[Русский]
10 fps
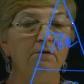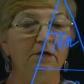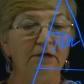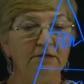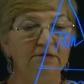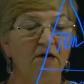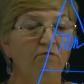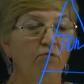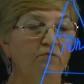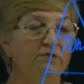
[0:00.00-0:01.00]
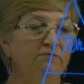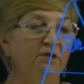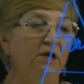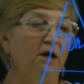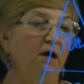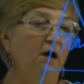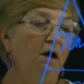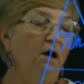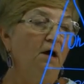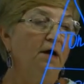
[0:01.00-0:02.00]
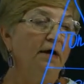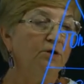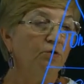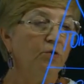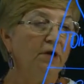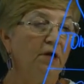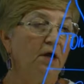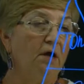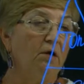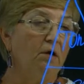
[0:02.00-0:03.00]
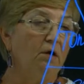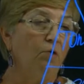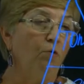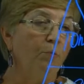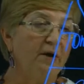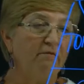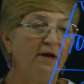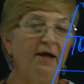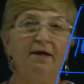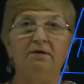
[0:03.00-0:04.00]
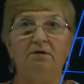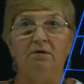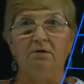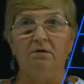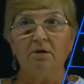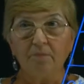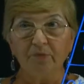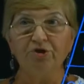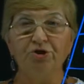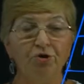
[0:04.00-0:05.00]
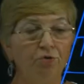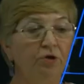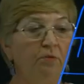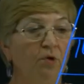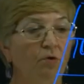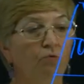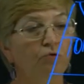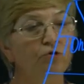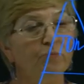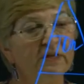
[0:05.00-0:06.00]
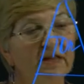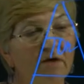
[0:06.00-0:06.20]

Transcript: или низового звена, который управляет подчиненными, он должен быть на